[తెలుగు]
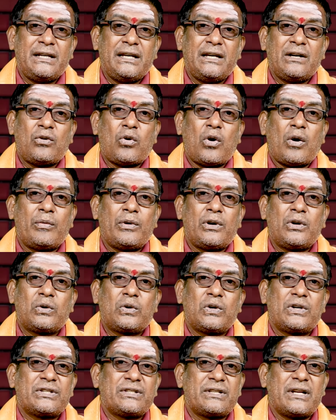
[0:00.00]
ఈ
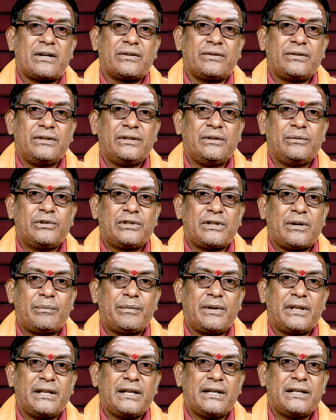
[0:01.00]
కోవలోకి వస్తారు ఇనుము
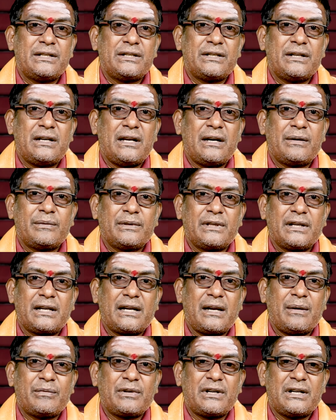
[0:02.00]
సంబంధించి లేకపోతే
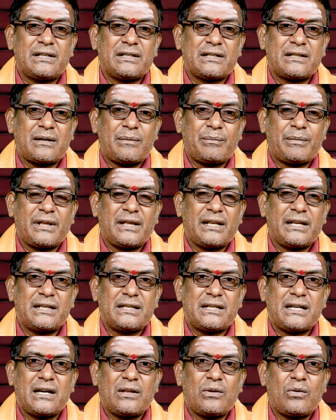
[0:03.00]
కెమికల్స్
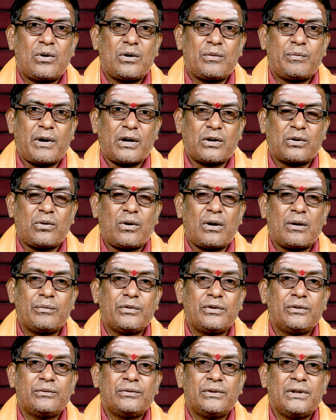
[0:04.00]
సంబంధించి ఏదో ఒకటి
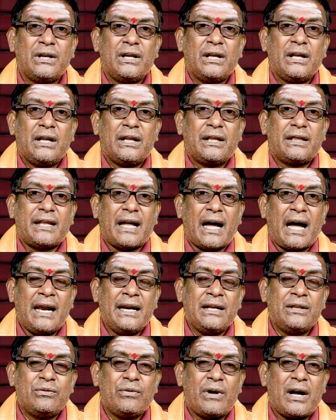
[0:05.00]
పట్టుకోవడము
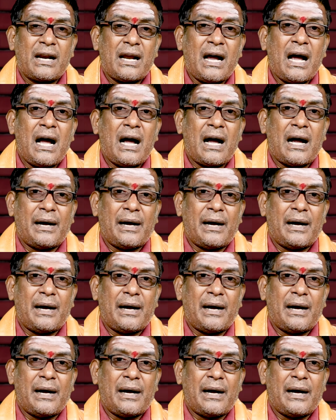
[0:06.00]
దాని ద్వారా